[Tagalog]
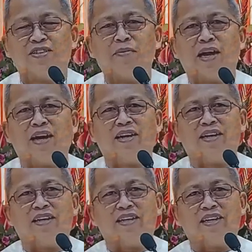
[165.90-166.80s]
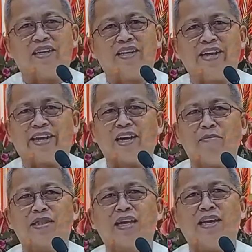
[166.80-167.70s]
unsa na
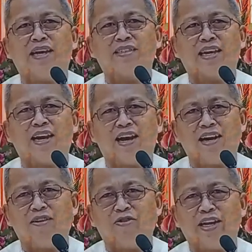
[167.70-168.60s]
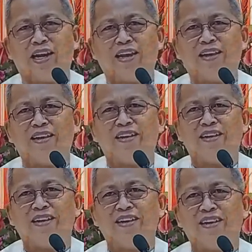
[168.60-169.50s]
ikamatay ng salaa o dili
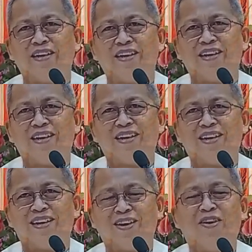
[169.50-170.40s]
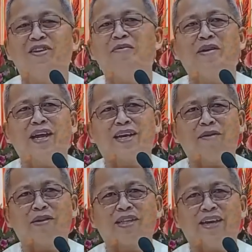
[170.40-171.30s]
Oh, di man na
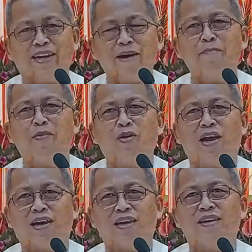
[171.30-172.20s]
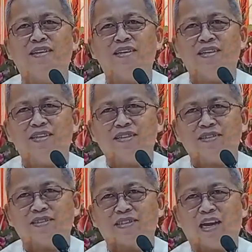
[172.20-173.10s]
ikamatay iyampo lang nga
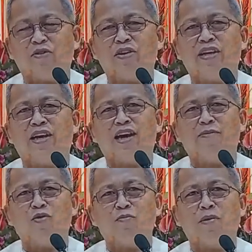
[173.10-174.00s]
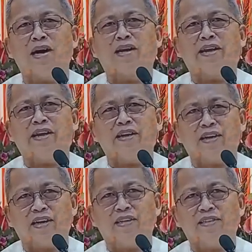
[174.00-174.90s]
kaluhi ang among pari
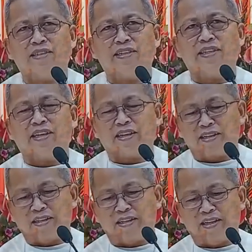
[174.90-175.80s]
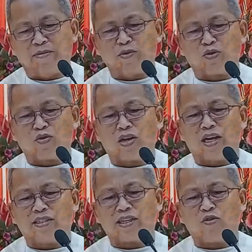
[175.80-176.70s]
nga siging di
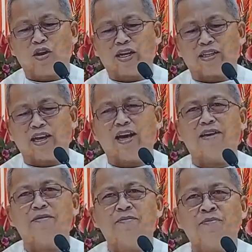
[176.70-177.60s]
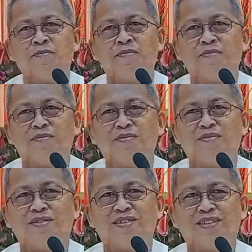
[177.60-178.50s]
mutugan sa kolekta
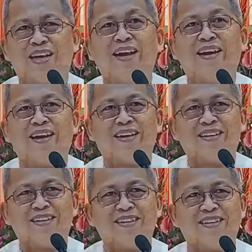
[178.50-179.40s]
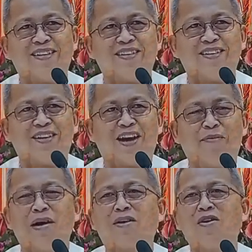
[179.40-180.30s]
Ana.
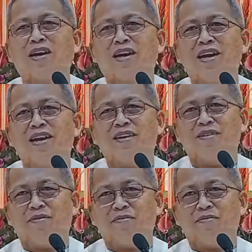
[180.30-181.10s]
Ah, makuha na,